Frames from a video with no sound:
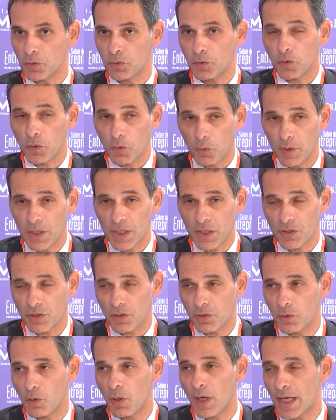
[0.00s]
Donc oui,
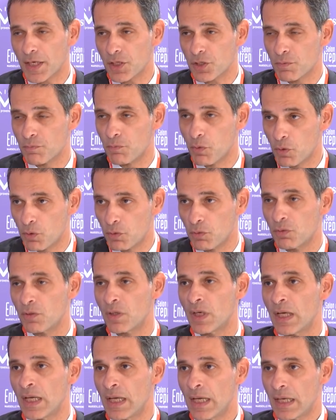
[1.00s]
j'encourage beaucoup
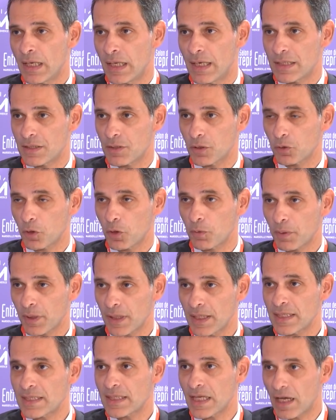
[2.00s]
les entreprises